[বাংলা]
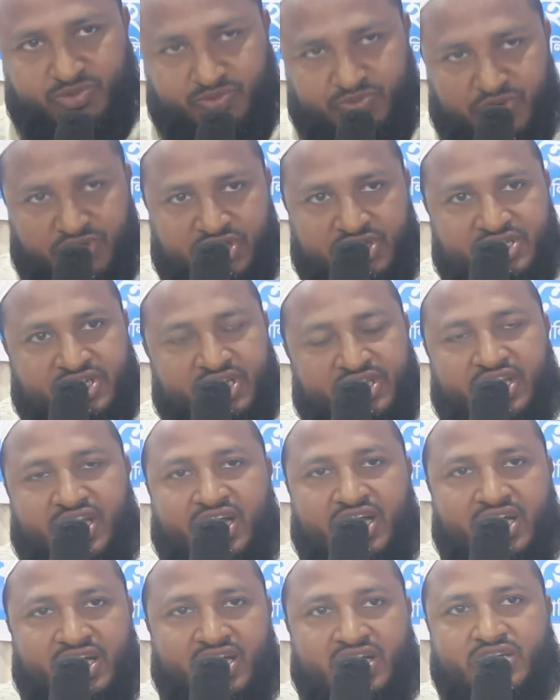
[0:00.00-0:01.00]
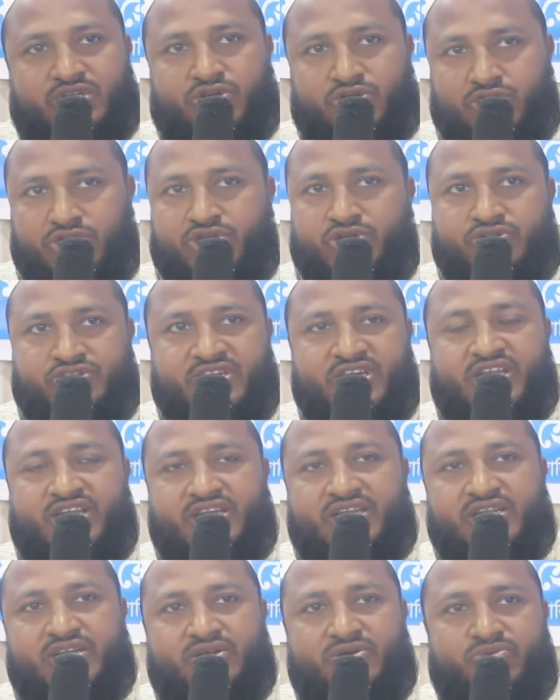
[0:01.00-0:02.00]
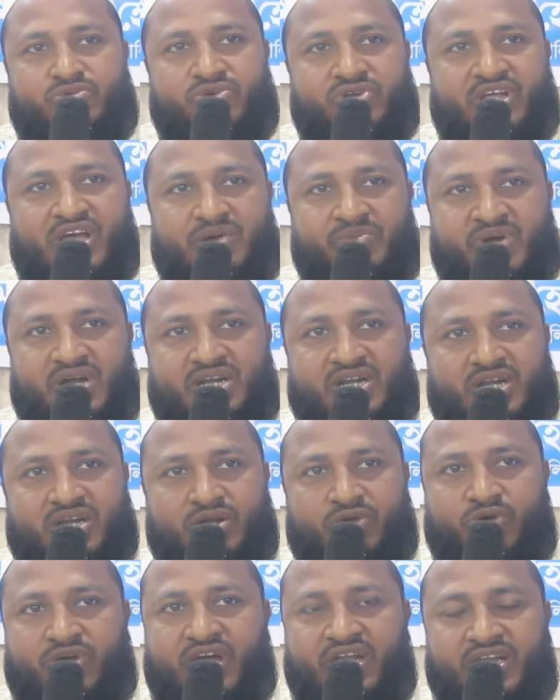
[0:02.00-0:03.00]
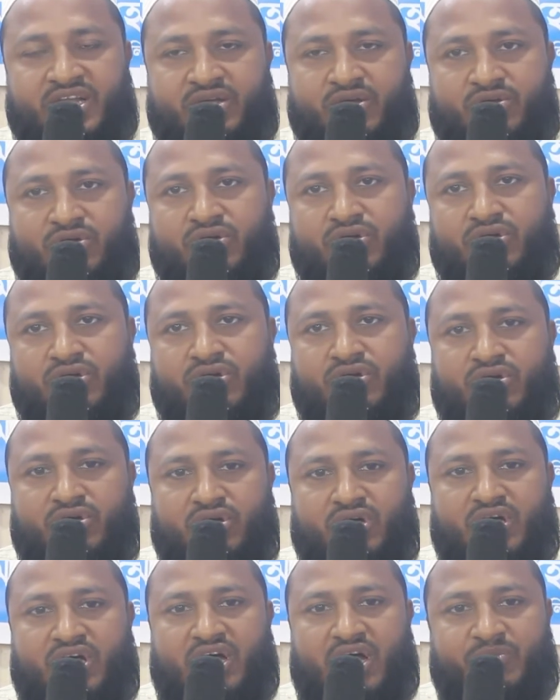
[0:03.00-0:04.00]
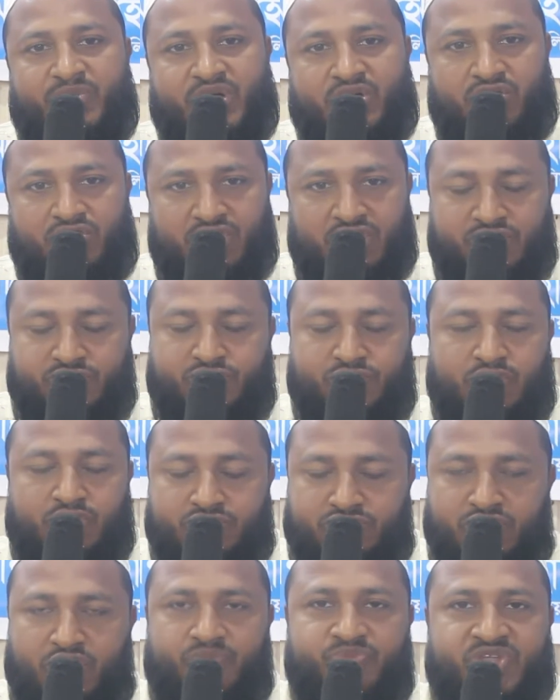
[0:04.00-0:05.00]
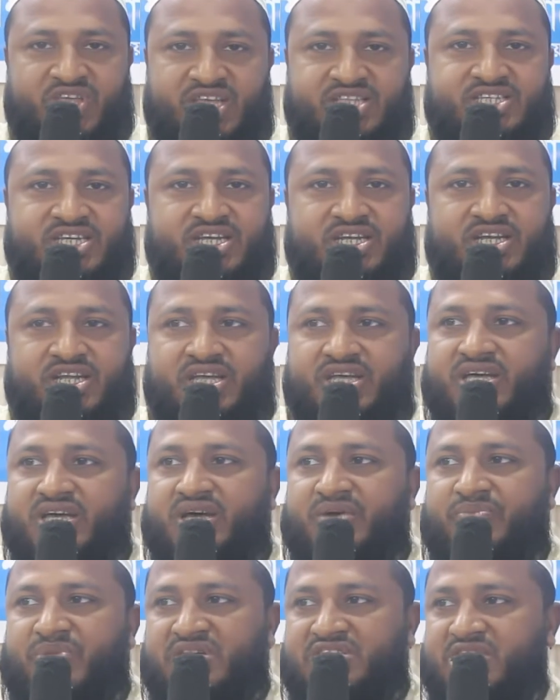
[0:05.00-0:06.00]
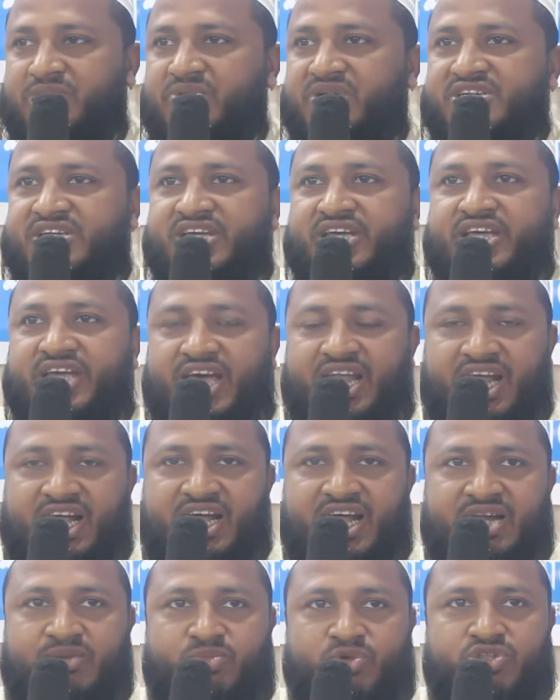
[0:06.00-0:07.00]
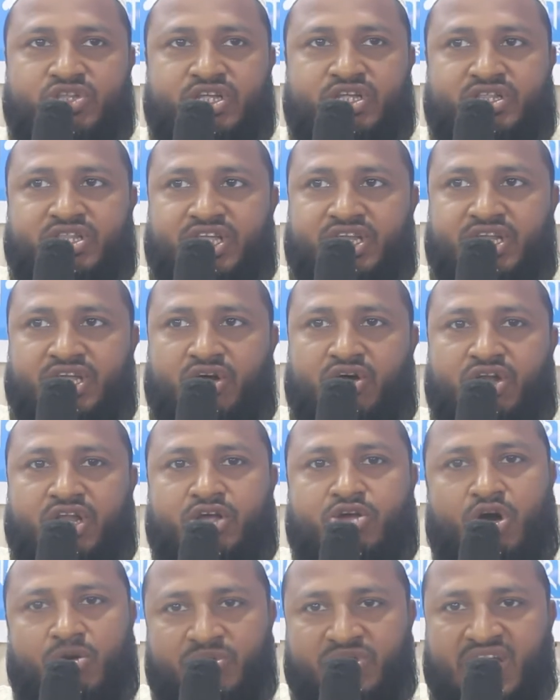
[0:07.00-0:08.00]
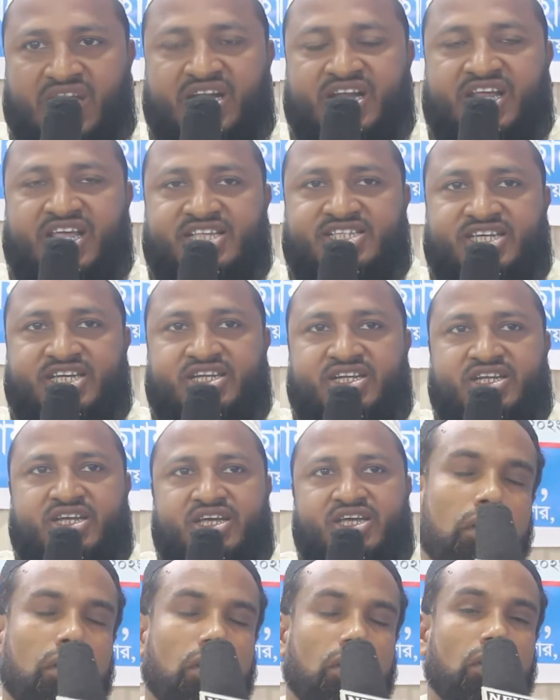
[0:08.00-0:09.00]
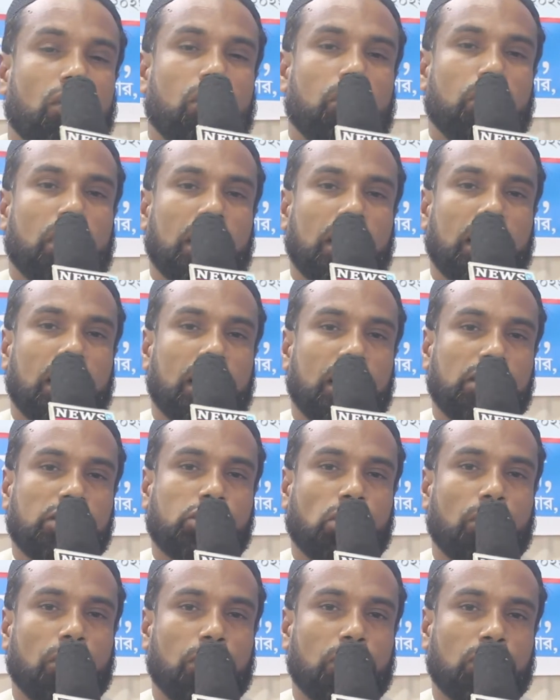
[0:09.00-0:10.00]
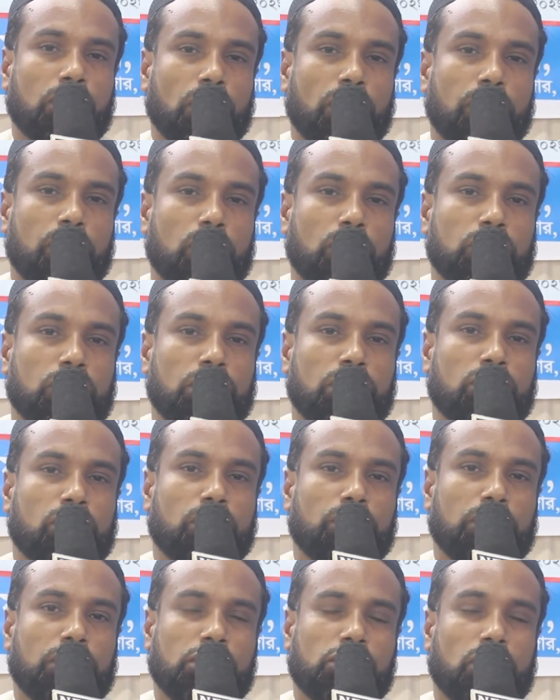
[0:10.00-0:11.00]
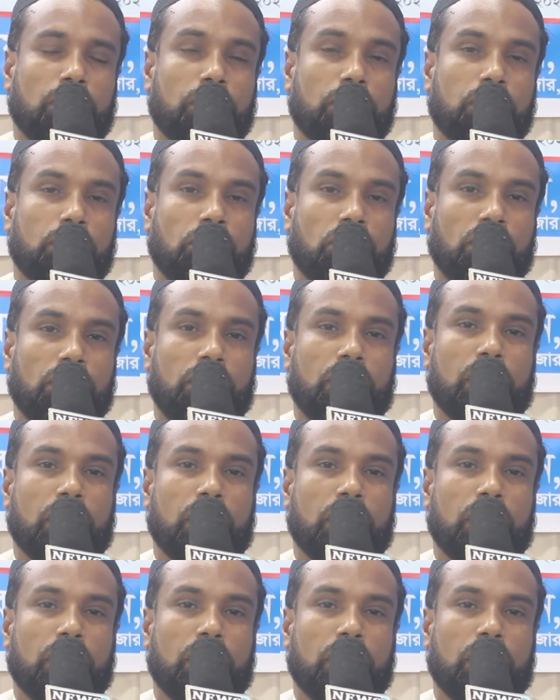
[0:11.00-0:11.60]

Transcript: প্রতিষ্ঠাতা সদস্য ছিলেন উনি আমার ওখানে আমাকে অনেক শ্রম দিয়েছেন পাশাপাশি এই এলাকার মধ্যে তিনি অনেক অবদান রেখেছেন বাঙালি সভাপতি মসজিদ কমিটির সভাপতি